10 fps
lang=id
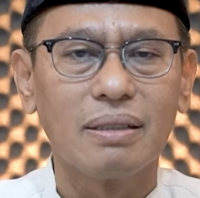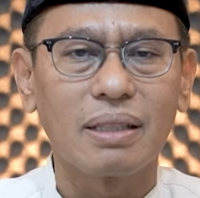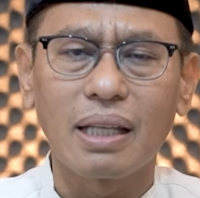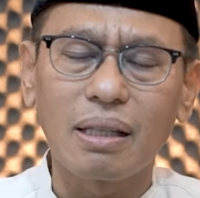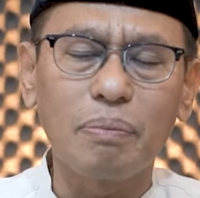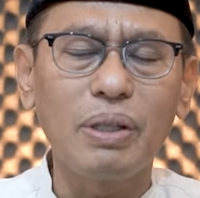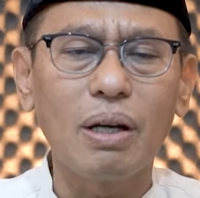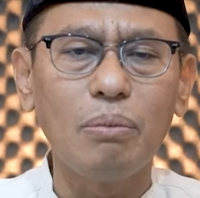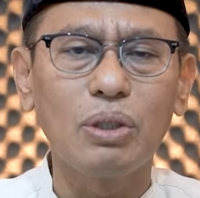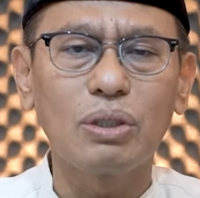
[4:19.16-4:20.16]
Saya tapi
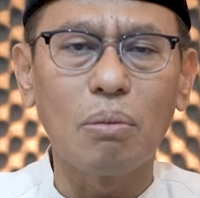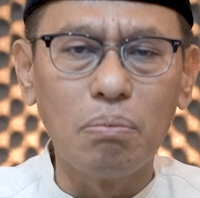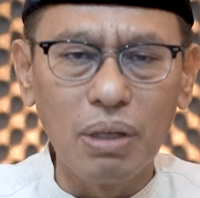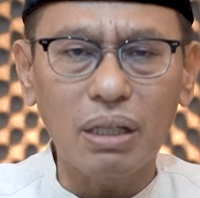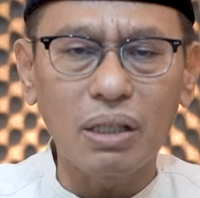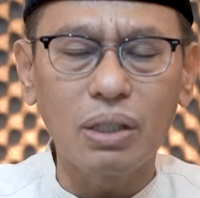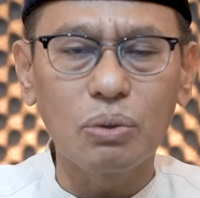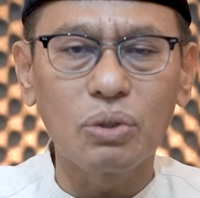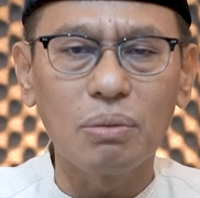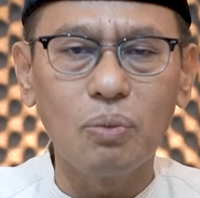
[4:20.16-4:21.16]
nggak bisa blok
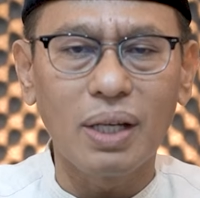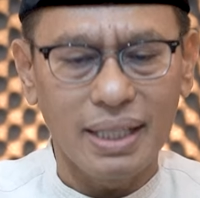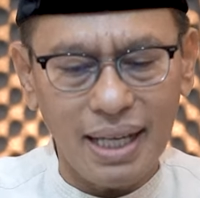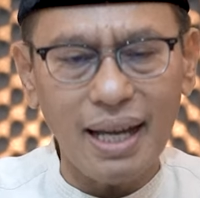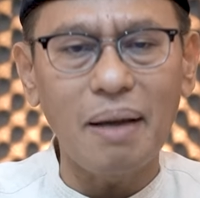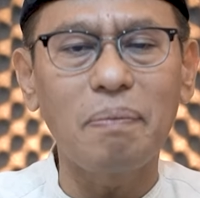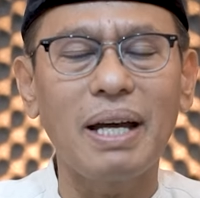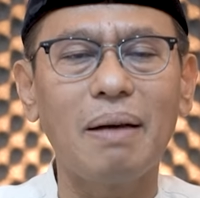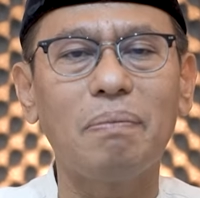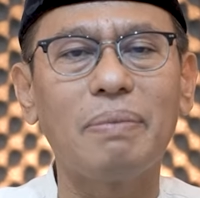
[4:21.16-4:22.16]
gitu semua. Ya nggak
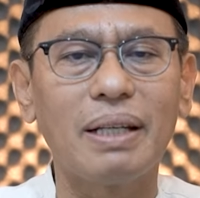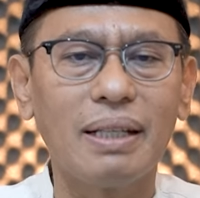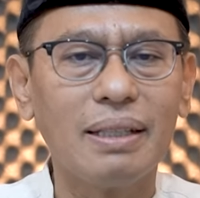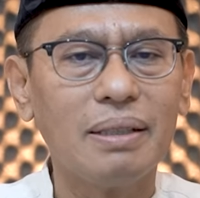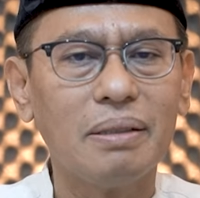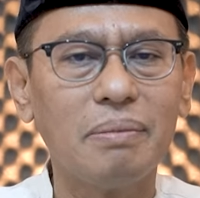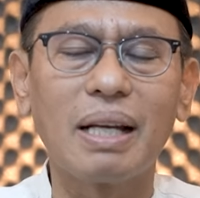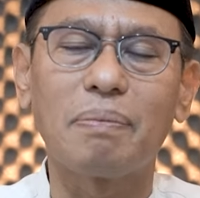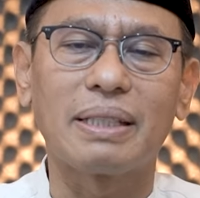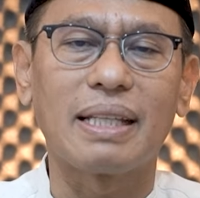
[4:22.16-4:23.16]
apa-apa.
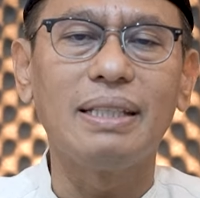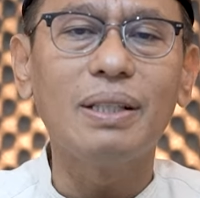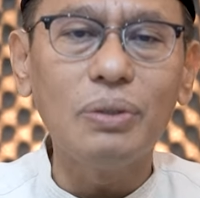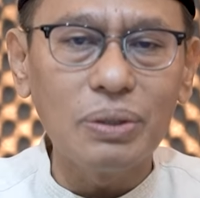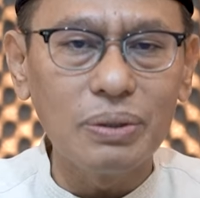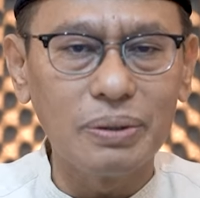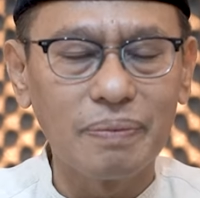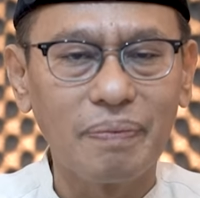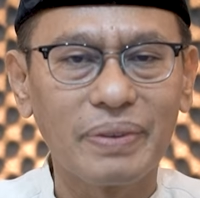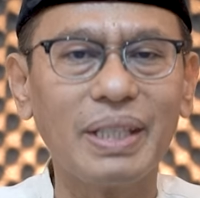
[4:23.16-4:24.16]
Berapa saja dulu.
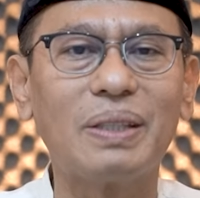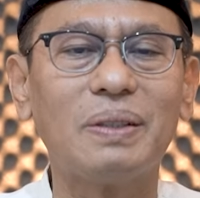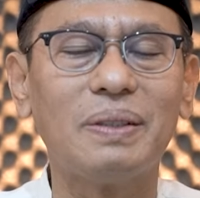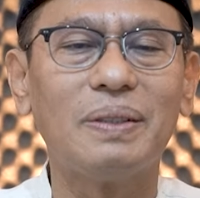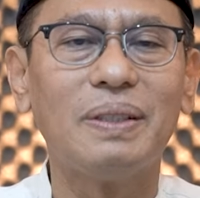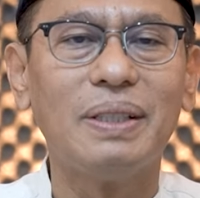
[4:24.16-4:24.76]
Gitu loh.